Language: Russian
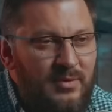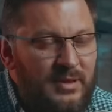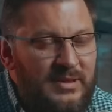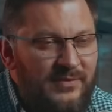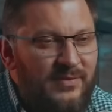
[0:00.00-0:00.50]
Вот
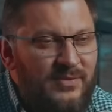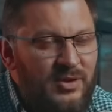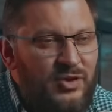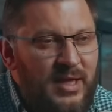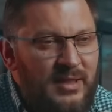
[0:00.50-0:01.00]
если вам
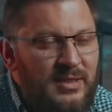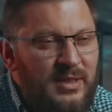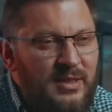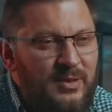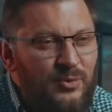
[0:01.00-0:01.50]
встречались
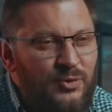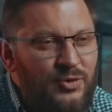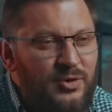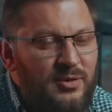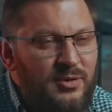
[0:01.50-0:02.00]
такие
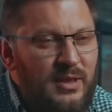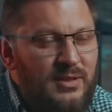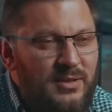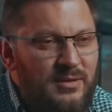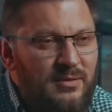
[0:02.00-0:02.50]
мужчины,
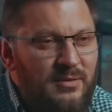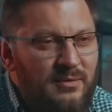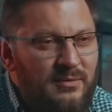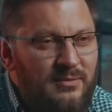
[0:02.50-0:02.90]
таксисты,